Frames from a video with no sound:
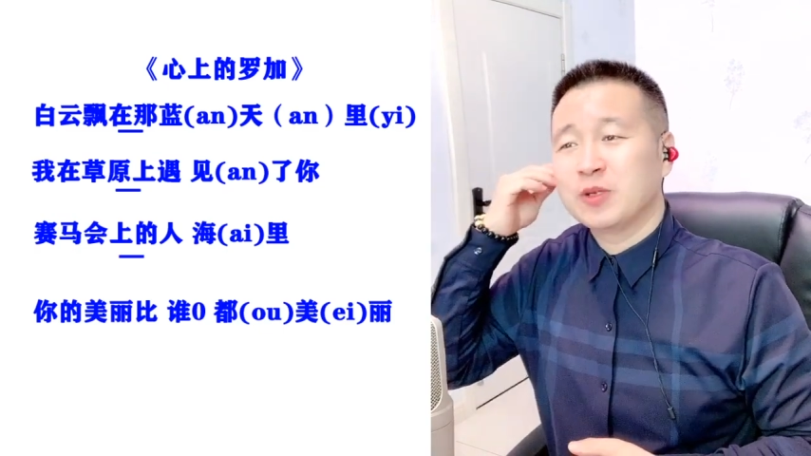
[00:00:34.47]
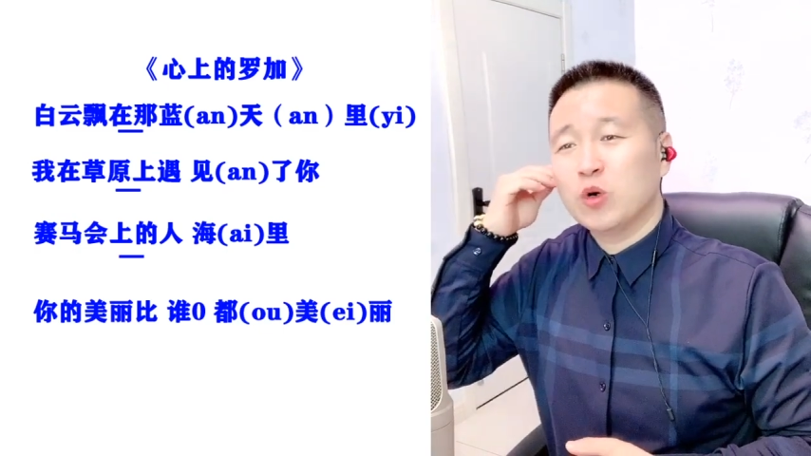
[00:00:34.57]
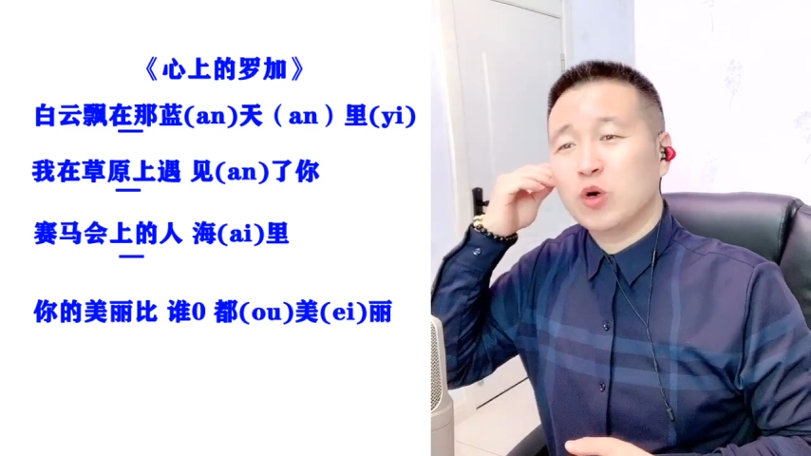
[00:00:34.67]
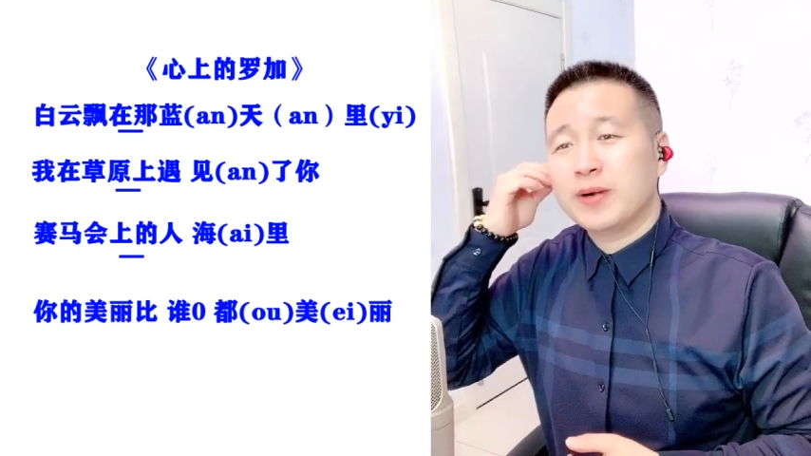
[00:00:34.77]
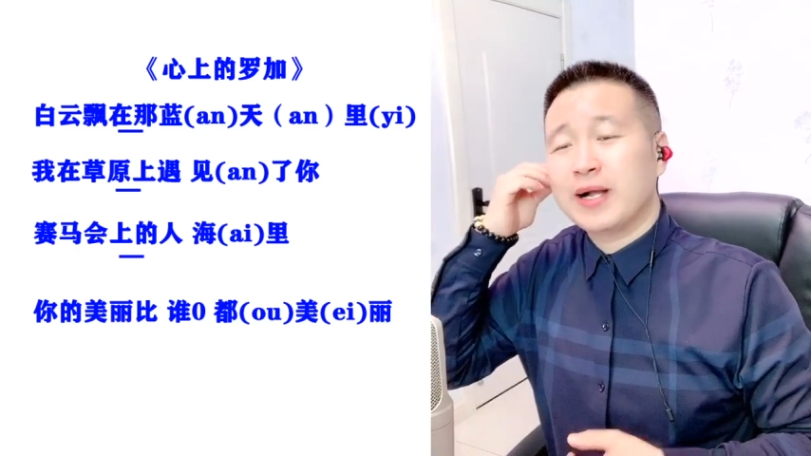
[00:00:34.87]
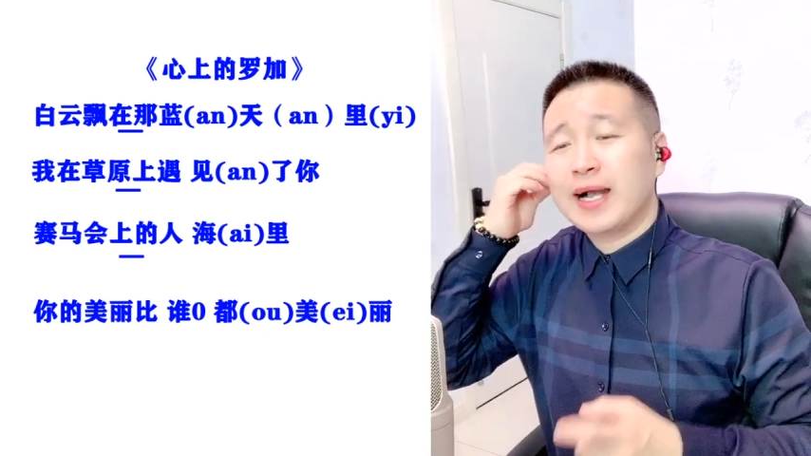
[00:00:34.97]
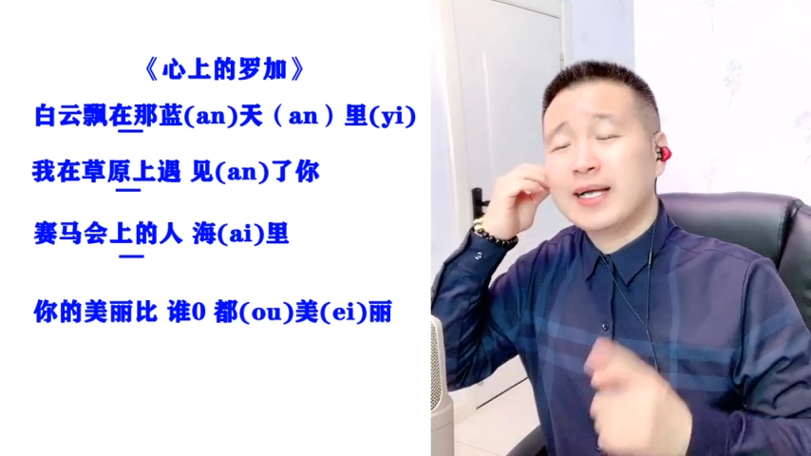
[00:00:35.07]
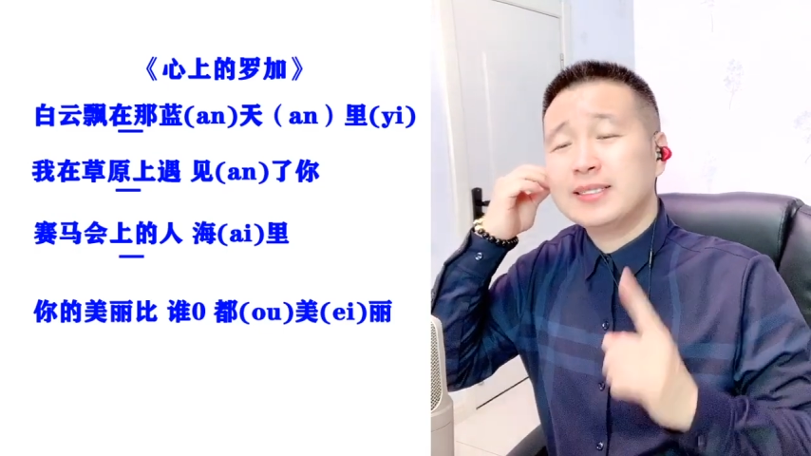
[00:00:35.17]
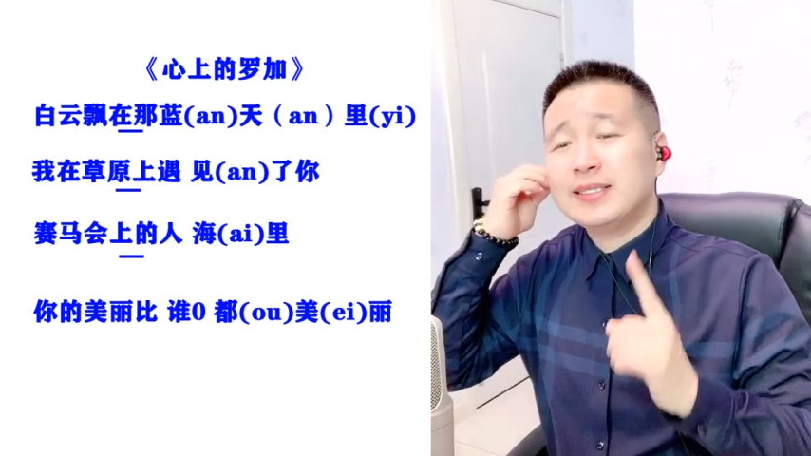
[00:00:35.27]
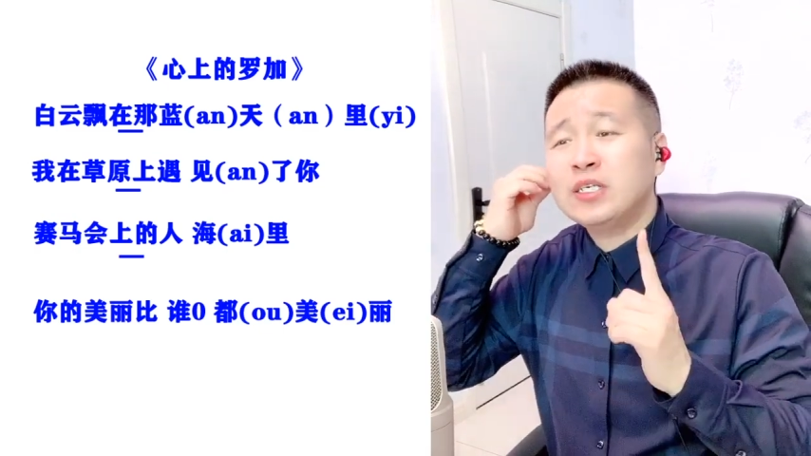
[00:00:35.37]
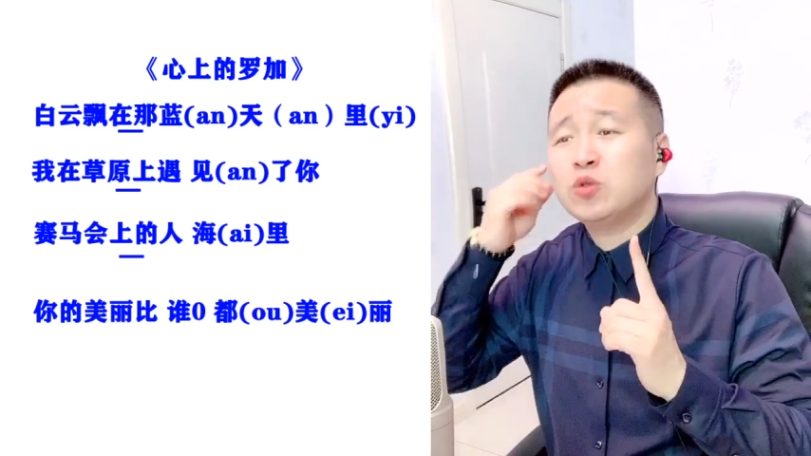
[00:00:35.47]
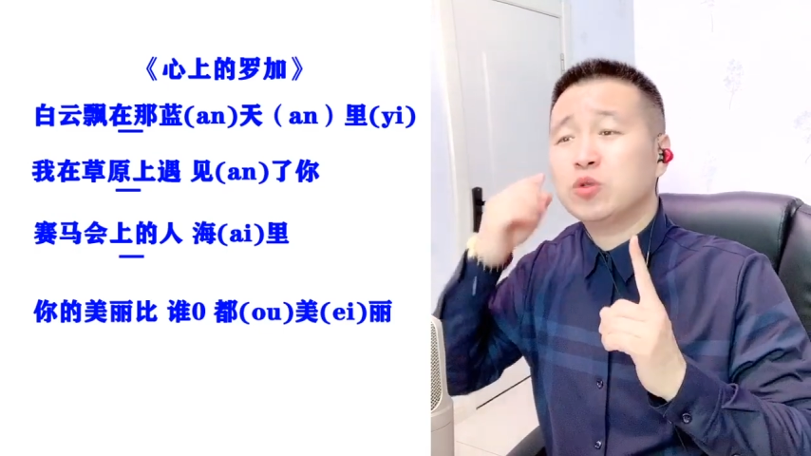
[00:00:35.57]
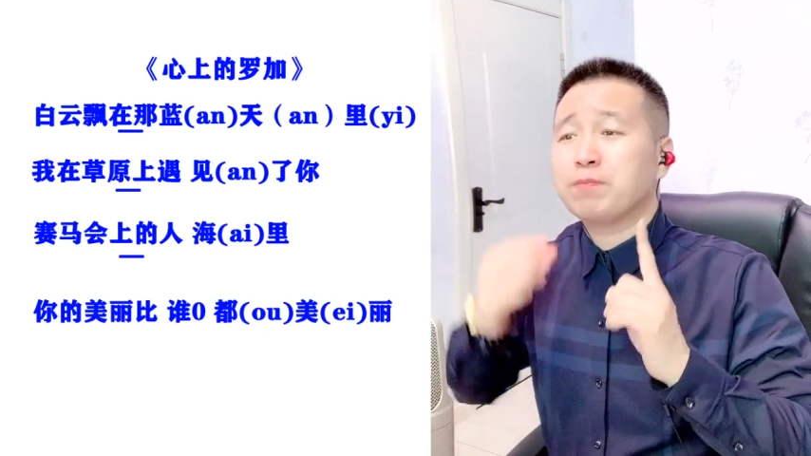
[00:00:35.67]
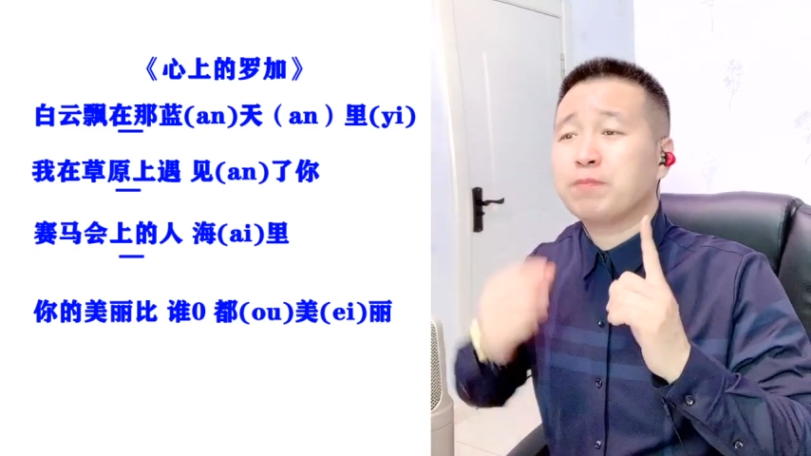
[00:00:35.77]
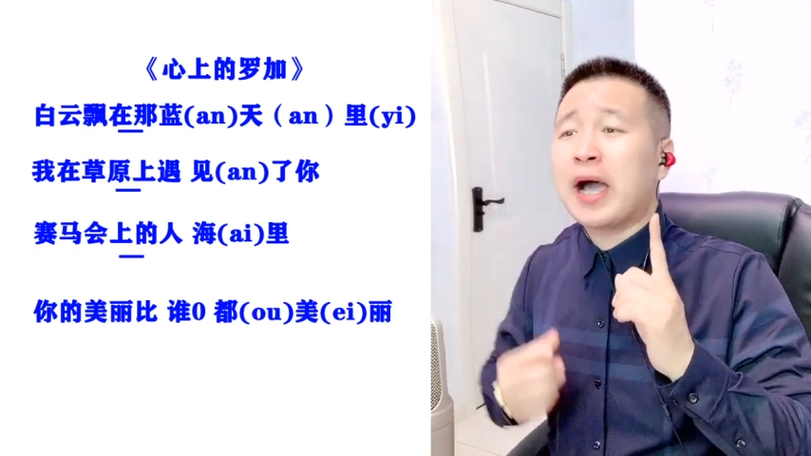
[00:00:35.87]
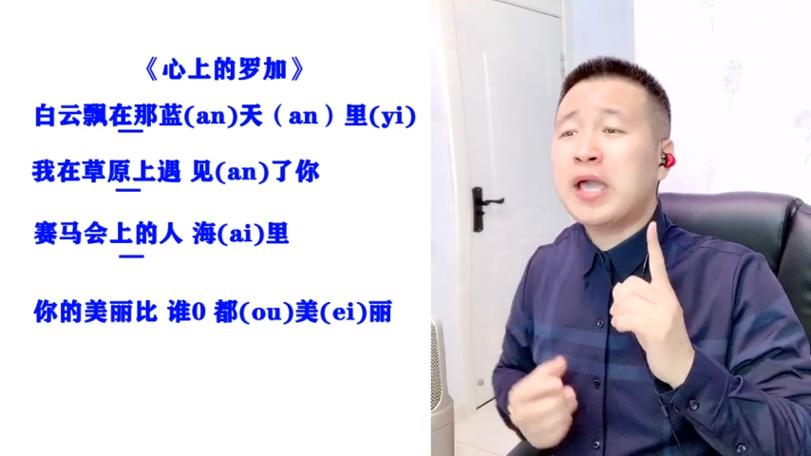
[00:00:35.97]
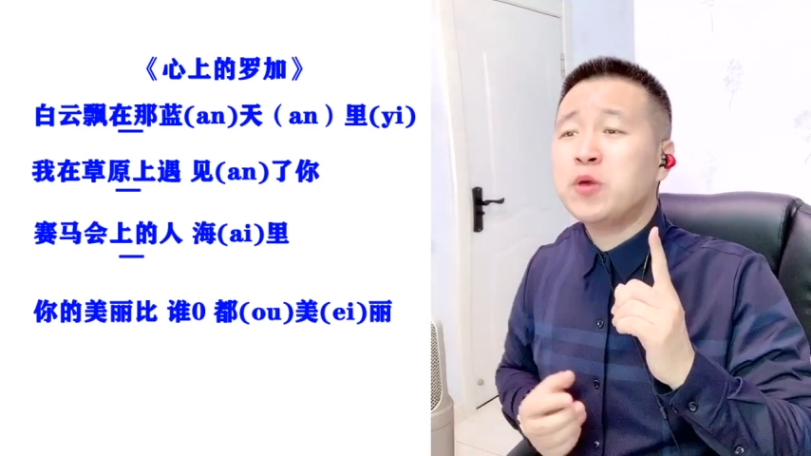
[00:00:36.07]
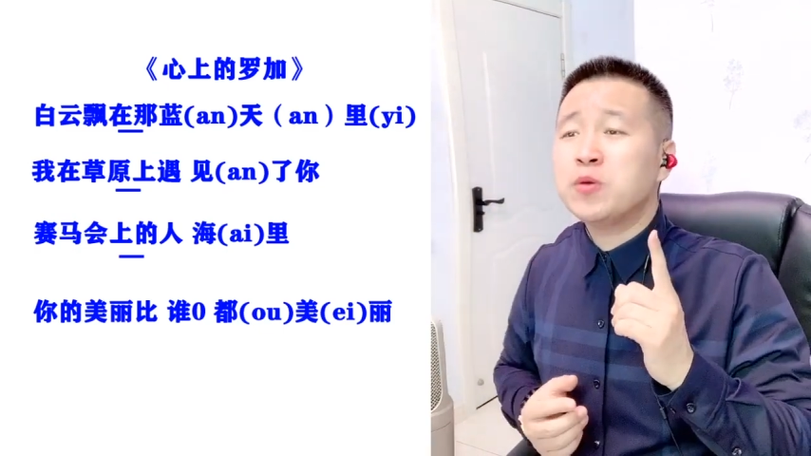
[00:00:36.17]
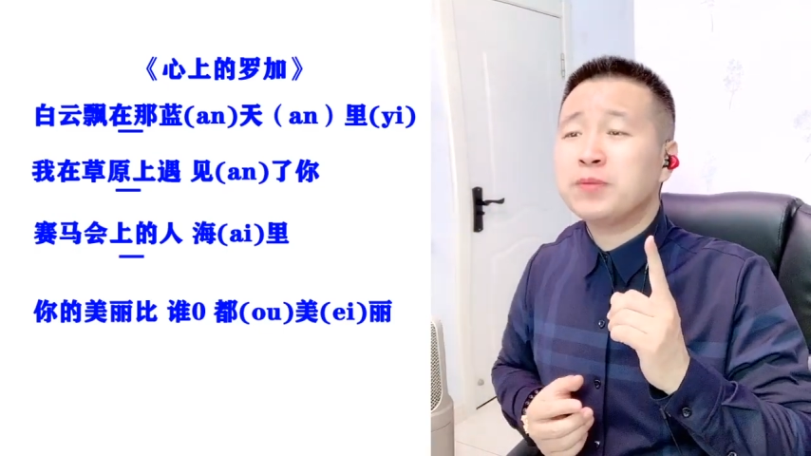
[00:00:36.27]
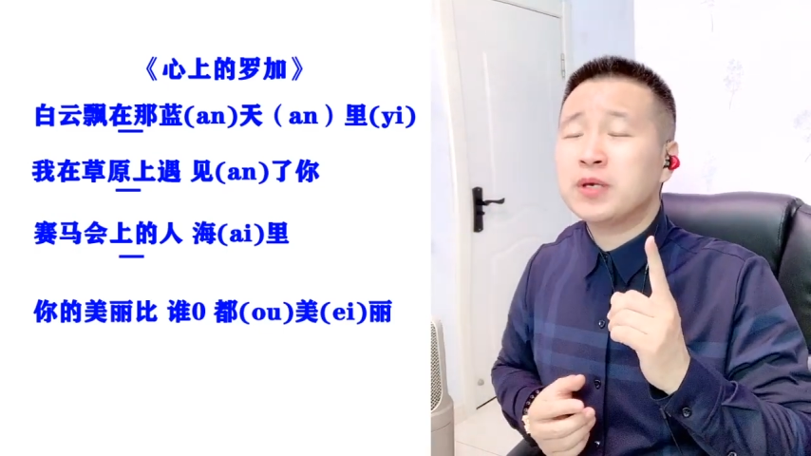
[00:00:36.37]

我们看看第一句“白云